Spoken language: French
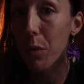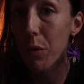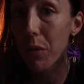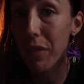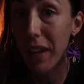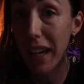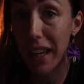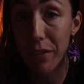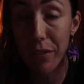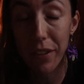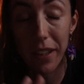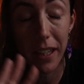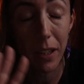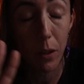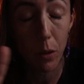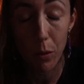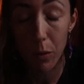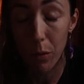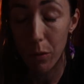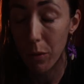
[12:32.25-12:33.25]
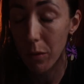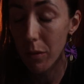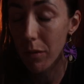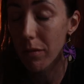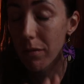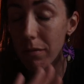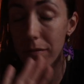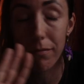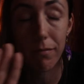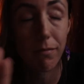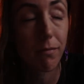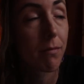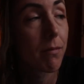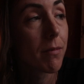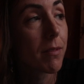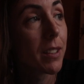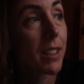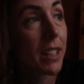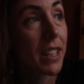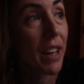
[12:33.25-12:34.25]
vérifier que
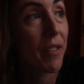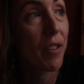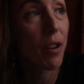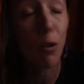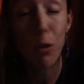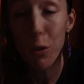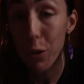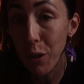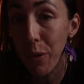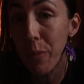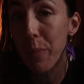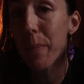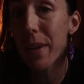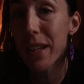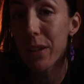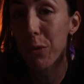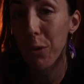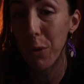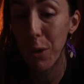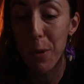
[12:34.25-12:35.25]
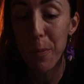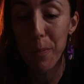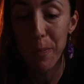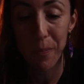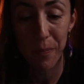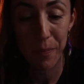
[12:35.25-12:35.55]
il n'y avait aucune pétouille.